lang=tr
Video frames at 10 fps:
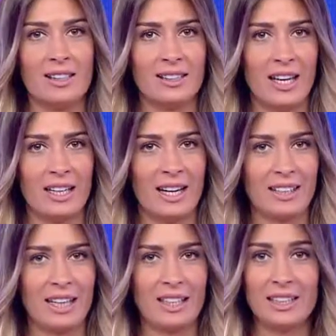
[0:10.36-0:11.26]
Hande
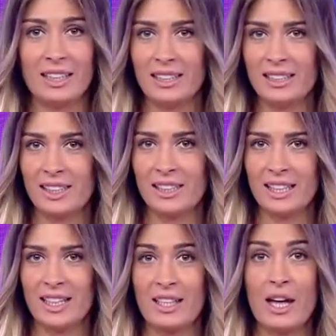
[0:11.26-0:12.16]
Yener'den Halil
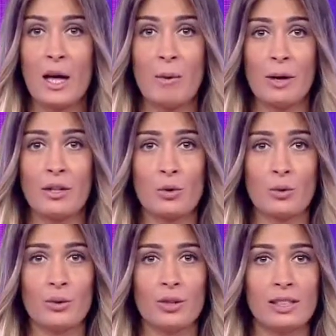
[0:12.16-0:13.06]
Sezai pek çok
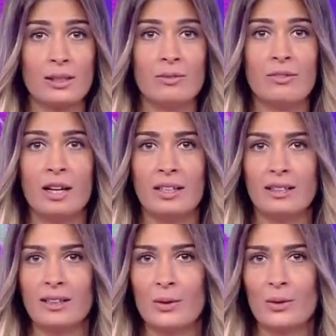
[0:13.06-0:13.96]
ünlü ismin
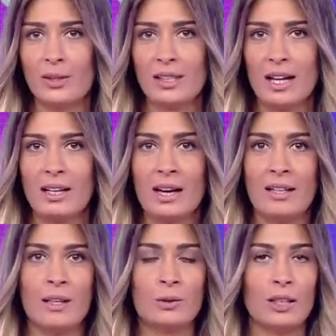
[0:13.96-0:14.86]
verdikleri
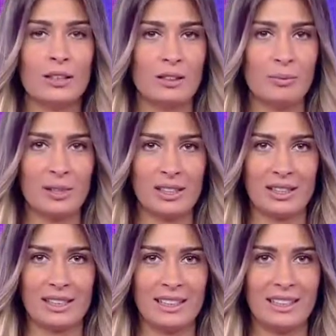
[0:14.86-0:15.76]
konserlerle kulakların
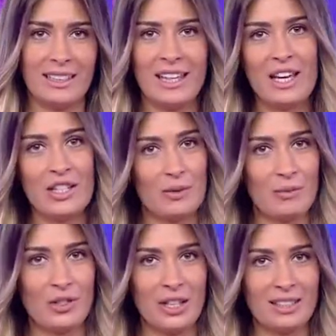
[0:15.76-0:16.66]
pasını sildi. Şimdi
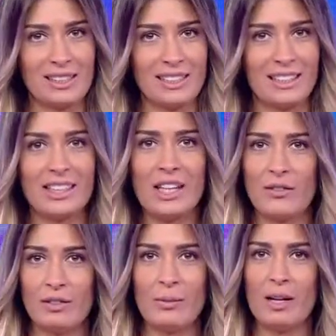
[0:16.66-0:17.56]
jet hızıyla
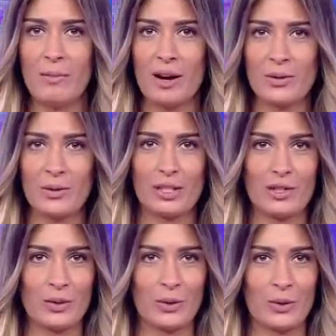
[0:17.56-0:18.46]
keyifli bir haber turuna
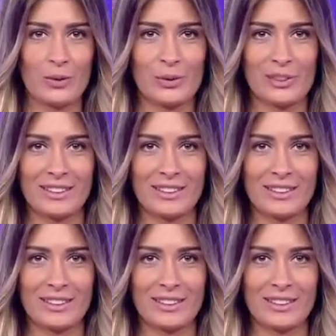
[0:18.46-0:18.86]
çıkıyoruz.